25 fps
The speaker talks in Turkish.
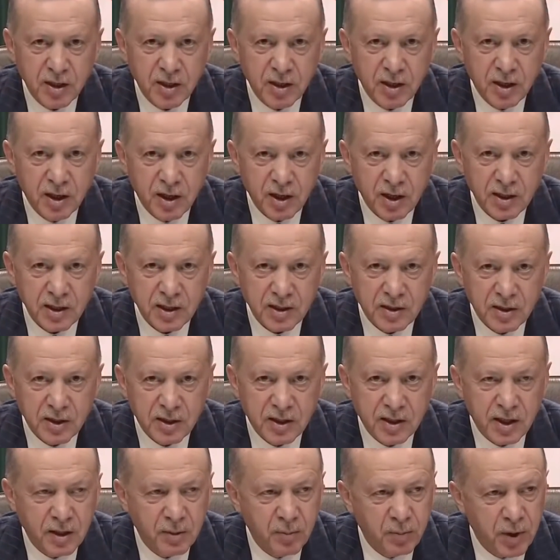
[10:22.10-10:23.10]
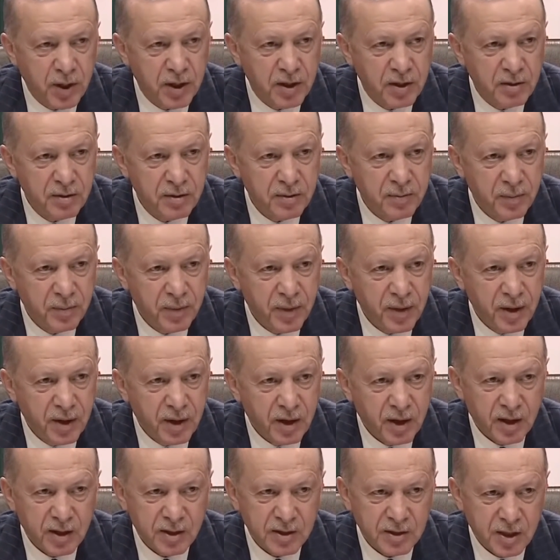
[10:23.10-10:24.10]
da hak ettikleri payı
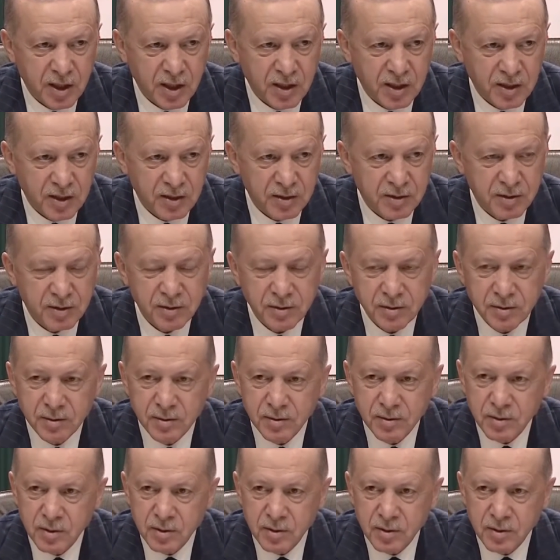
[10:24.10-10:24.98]
alacaklardır.